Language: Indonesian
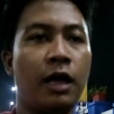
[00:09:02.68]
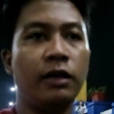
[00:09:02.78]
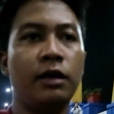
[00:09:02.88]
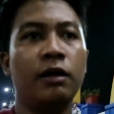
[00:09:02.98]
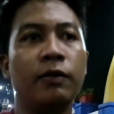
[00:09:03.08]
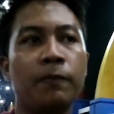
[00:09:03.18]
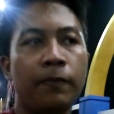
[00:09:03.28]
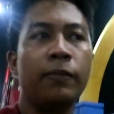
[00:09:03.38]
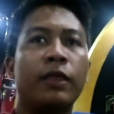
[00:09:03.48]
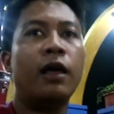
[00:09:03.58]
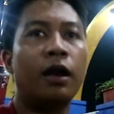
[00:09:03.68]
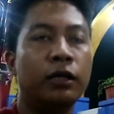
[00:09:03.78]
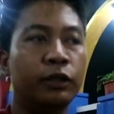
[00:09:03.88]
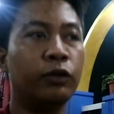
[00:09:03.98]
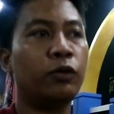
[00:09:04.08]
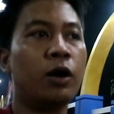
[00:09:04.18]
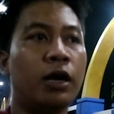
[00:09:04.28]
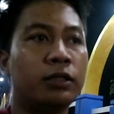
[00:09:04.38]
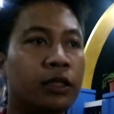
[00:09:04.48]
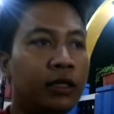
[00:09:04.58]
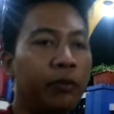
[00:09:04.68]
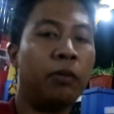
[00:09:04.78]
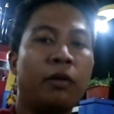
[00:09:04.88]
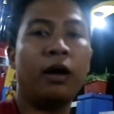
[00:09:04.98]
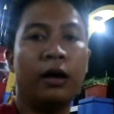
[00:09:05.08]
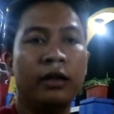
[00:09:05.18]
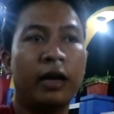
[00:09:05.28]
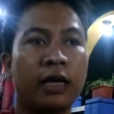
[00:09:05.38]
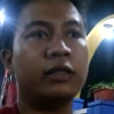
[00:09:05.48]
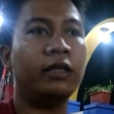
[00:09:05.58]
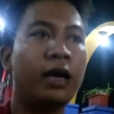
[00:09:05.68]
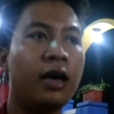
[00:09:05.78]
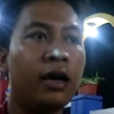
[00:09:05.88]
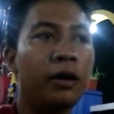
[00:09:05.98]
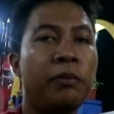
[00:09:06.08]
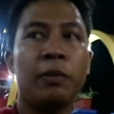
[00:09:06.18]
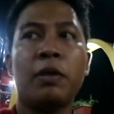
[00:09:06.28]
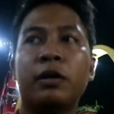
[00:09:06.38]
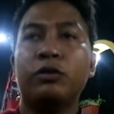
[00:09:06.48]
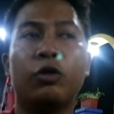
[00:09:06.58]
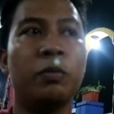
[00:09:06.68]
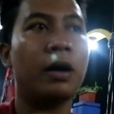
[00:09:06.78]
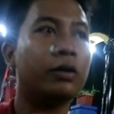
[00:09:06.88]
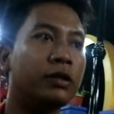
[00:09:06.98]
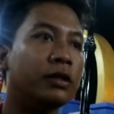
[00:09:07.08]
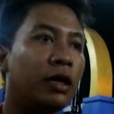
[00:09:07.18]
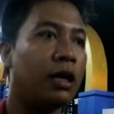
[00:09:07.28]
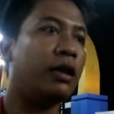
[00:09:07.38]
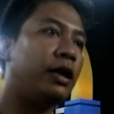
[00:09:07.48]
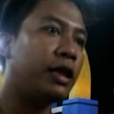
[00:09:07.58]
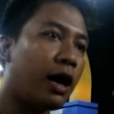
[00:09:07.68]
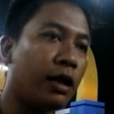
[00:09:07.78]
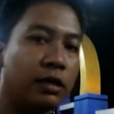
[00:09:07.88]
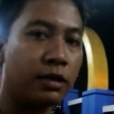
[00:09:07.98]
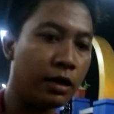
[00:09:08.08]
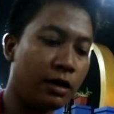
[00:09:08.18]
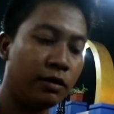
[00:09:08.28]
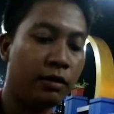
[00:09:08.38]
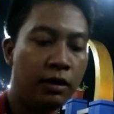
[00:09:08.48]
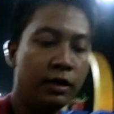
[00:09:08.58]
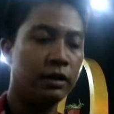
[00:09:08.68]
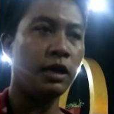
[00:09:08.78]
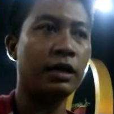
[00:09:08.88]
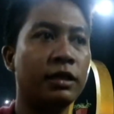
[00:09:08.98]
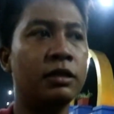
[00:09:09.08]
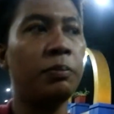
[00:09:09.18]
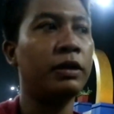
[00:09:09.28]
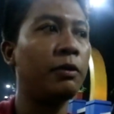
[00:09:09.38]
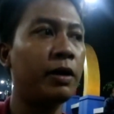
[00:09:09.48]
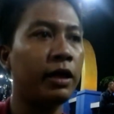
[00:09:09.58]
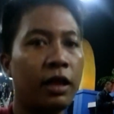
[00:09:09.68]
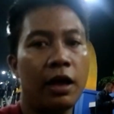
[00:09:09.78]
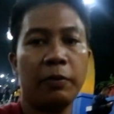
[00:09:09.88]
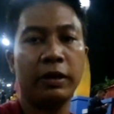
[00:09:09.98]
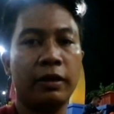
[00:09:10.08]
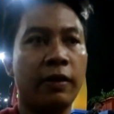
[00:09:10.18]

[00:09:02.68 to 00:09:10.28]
lagi Nah, di situ gua rasa sih uh, interaksinya memang cukup bagus di sana. Nanti kita akan ke sana. Interaksi seperti apa yang kita dapat.